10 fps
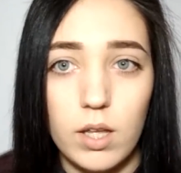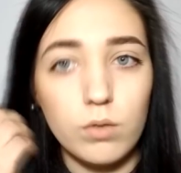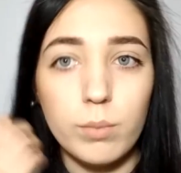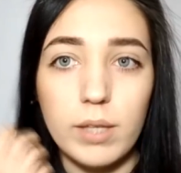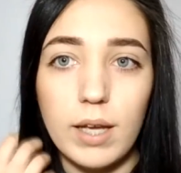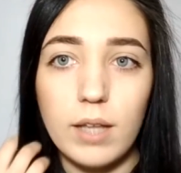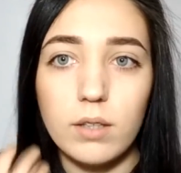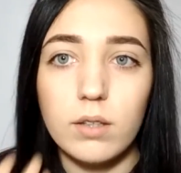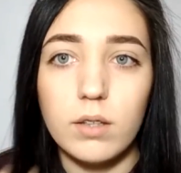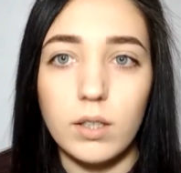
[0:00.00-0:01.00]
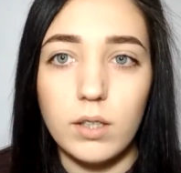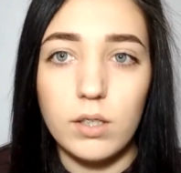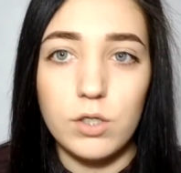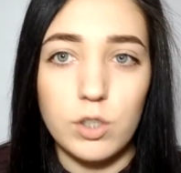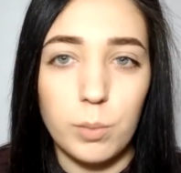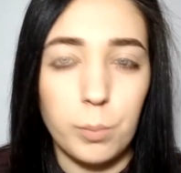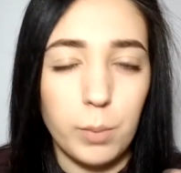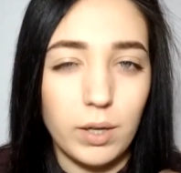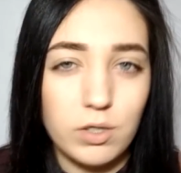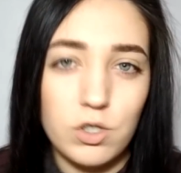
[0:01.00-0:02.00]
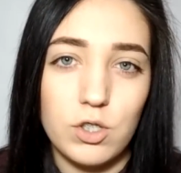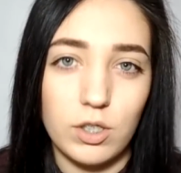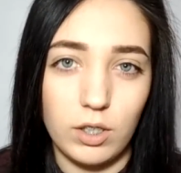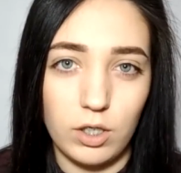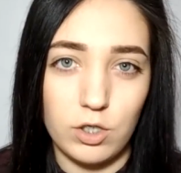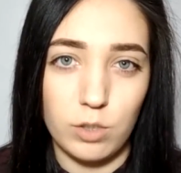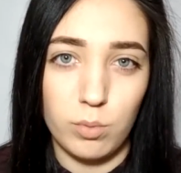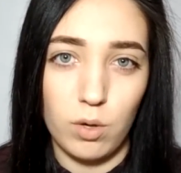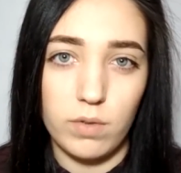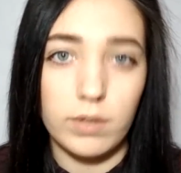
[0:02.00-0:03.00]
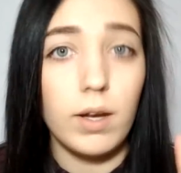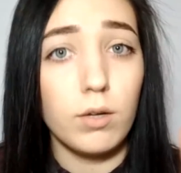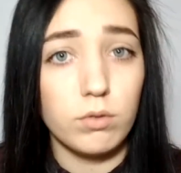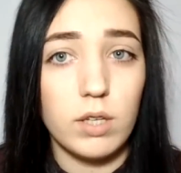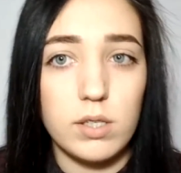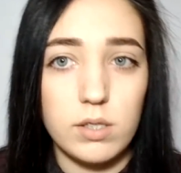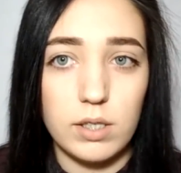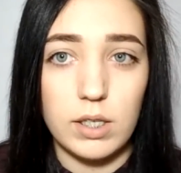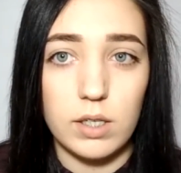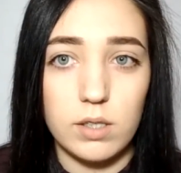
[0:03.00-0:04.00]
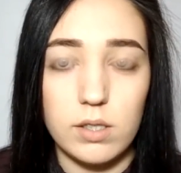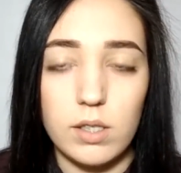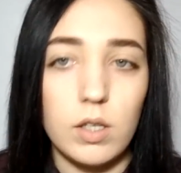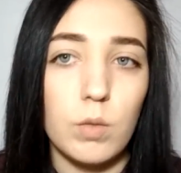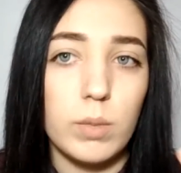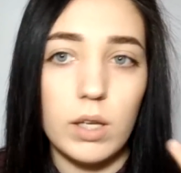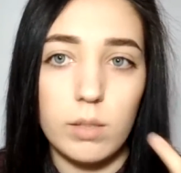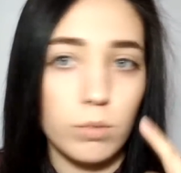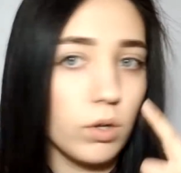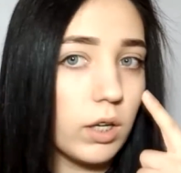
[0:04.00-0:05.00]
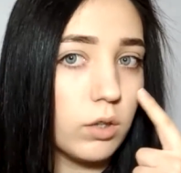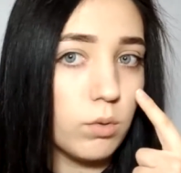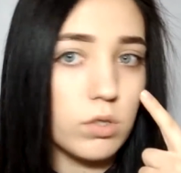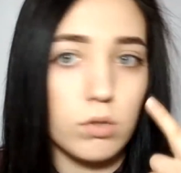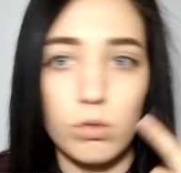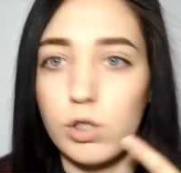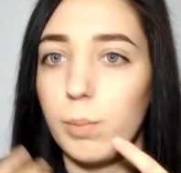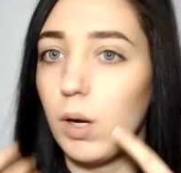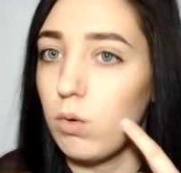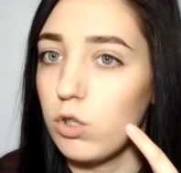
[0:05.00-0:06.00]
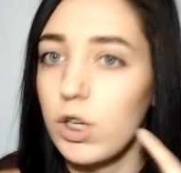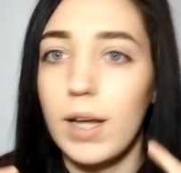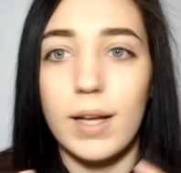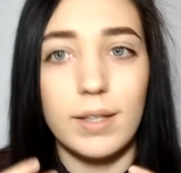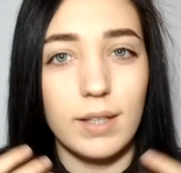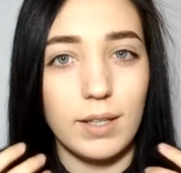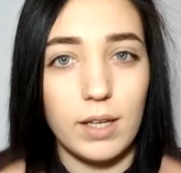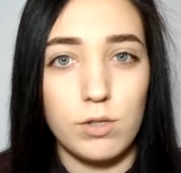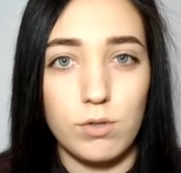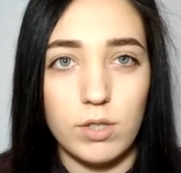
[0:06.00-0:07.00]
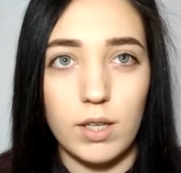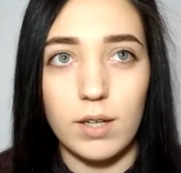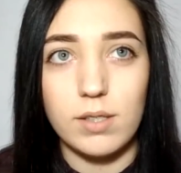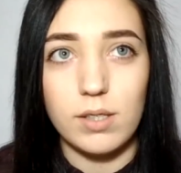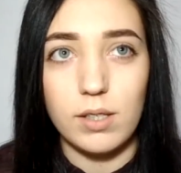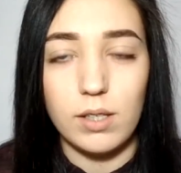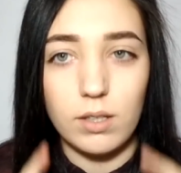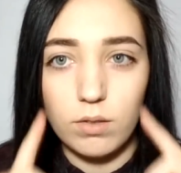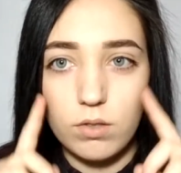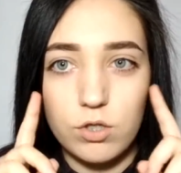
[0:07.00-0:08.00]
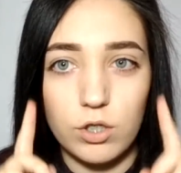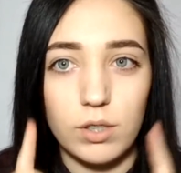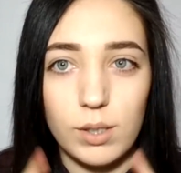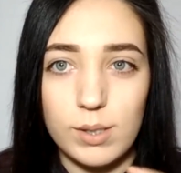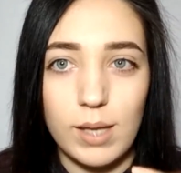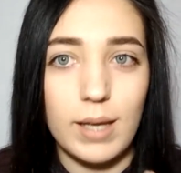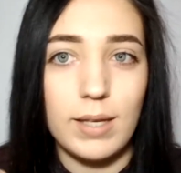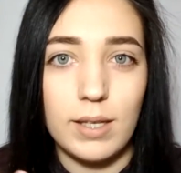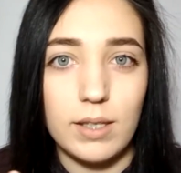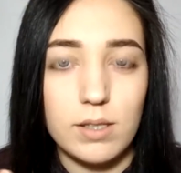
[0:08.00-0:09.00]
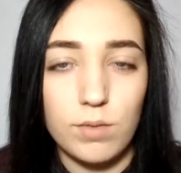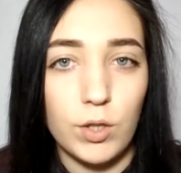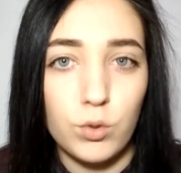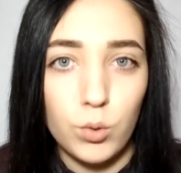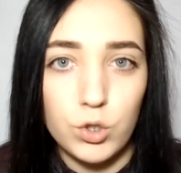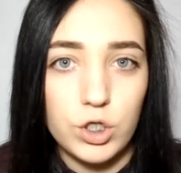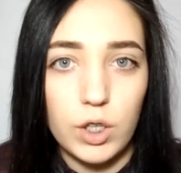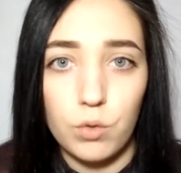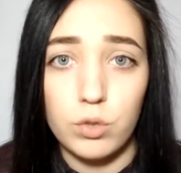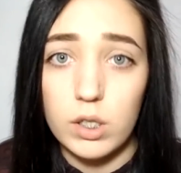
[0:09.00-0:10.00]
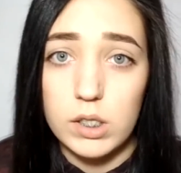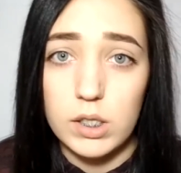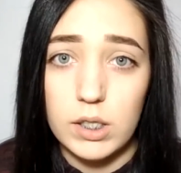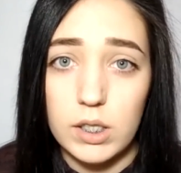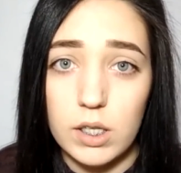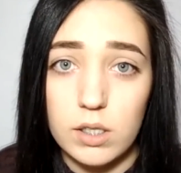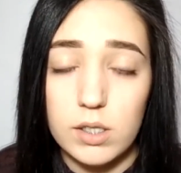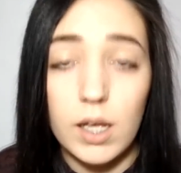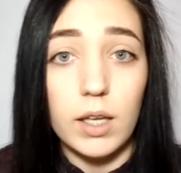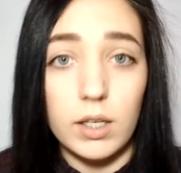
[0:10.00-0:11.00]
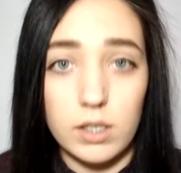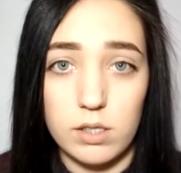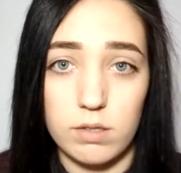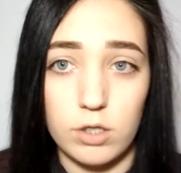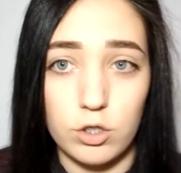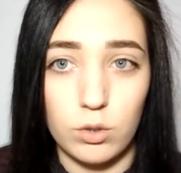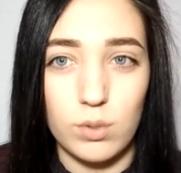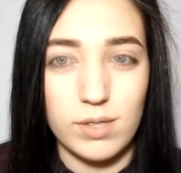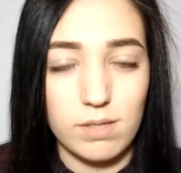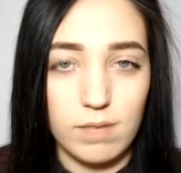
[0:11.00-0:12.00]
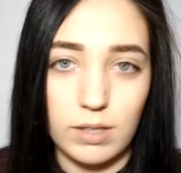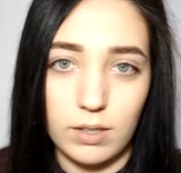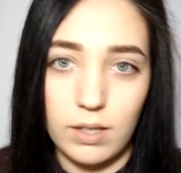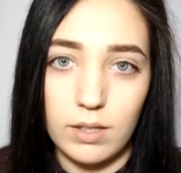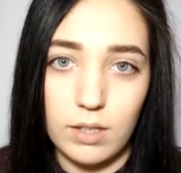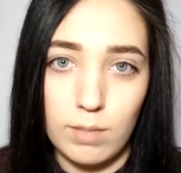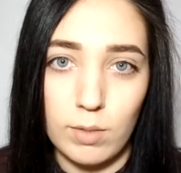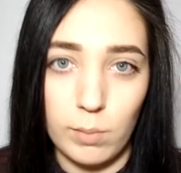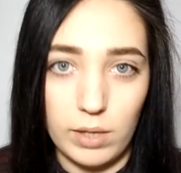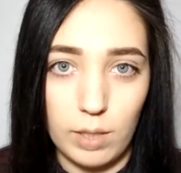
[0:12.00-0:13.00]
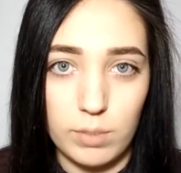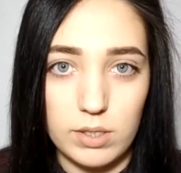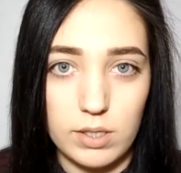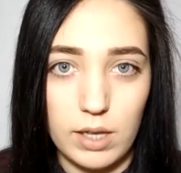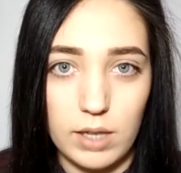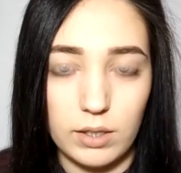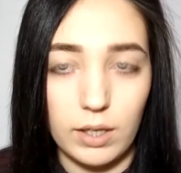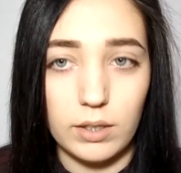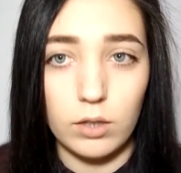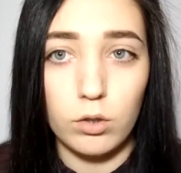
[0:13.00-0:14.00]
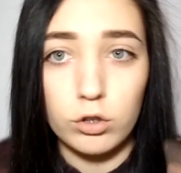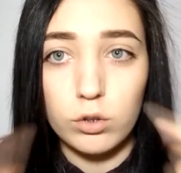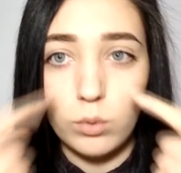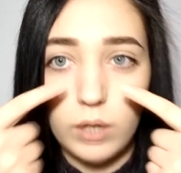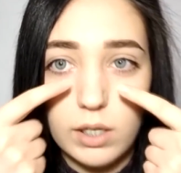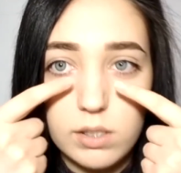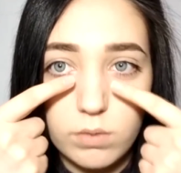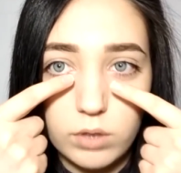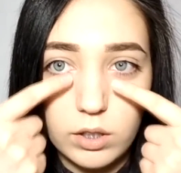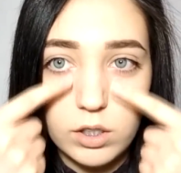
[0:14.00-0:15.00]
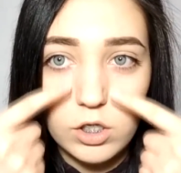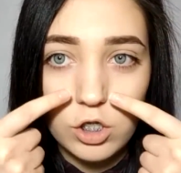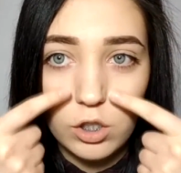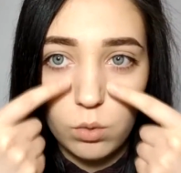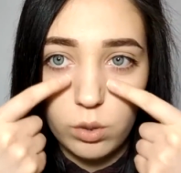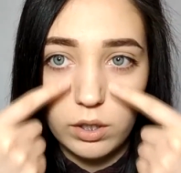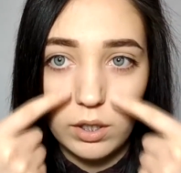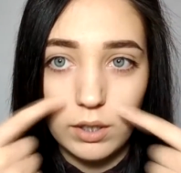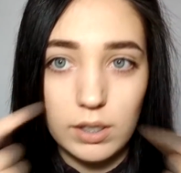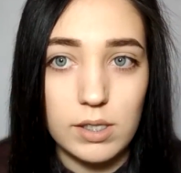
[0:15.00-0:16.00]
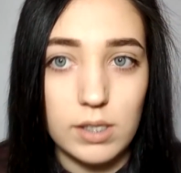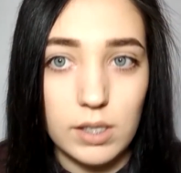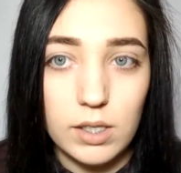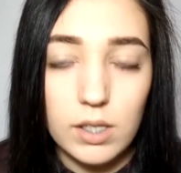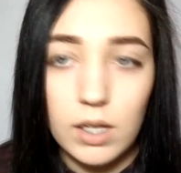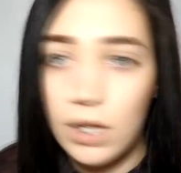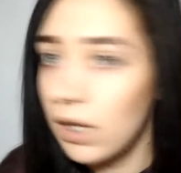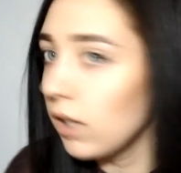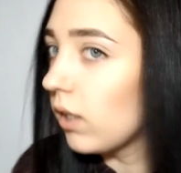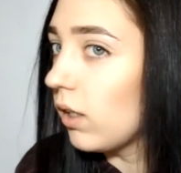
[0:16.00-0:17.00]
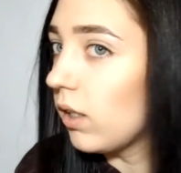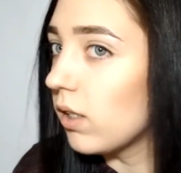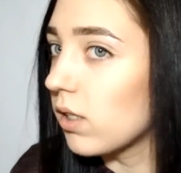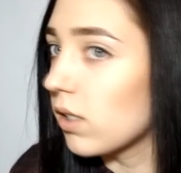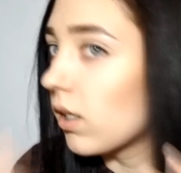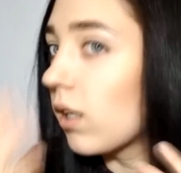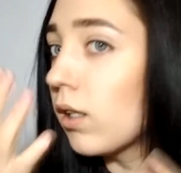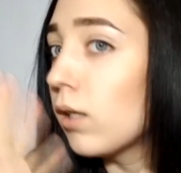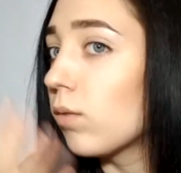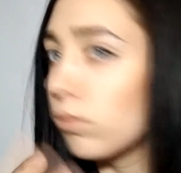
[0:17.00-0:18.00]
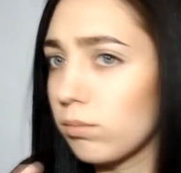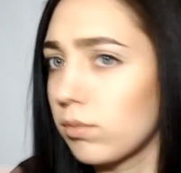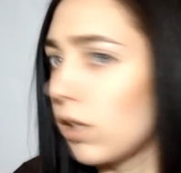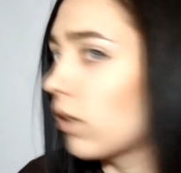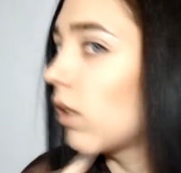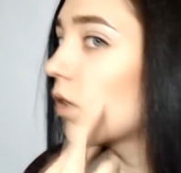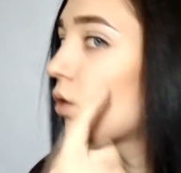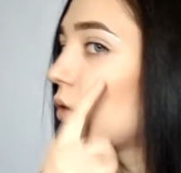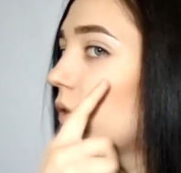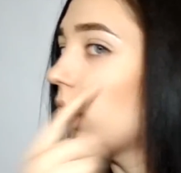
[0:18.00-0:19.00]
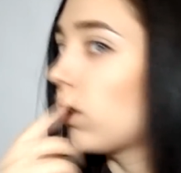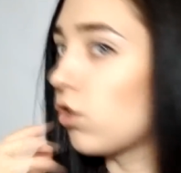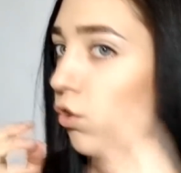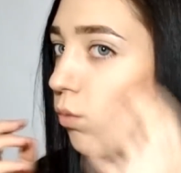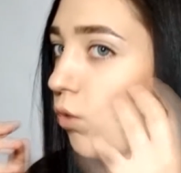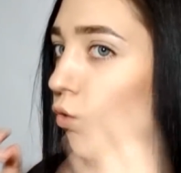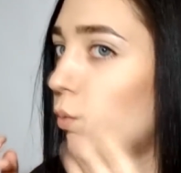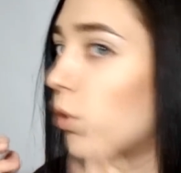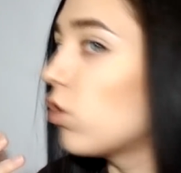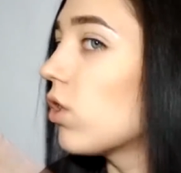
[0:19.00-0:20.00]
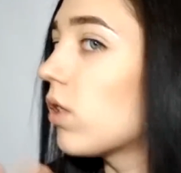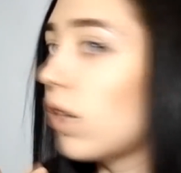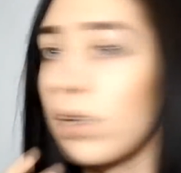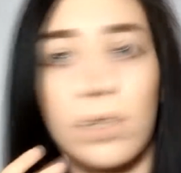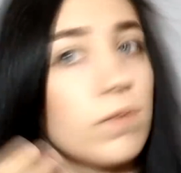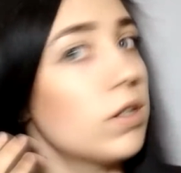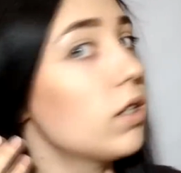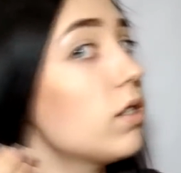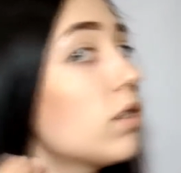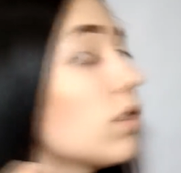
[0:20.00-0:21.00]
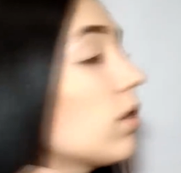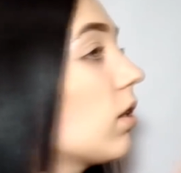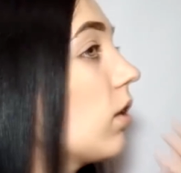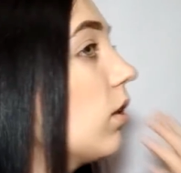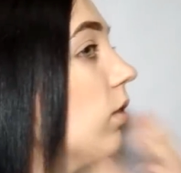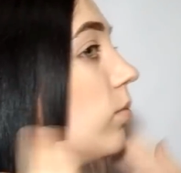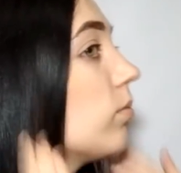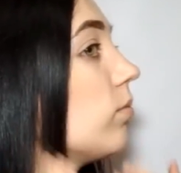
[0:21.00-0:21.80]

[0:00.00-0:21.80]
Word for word: У меня такие же, практически такие же брови, как у Насти Герц, и у меня немного нос тоже похож на Настю Герц, и черты лица, и цвет кожи, как у Насти Герц. Единственное, что со Светой Daydreamer меня объединяет, это то, что у нас вот такие широкие носы, и со стороны как-то лицо вот так еще у меня губы очень странно выглядят со стороны.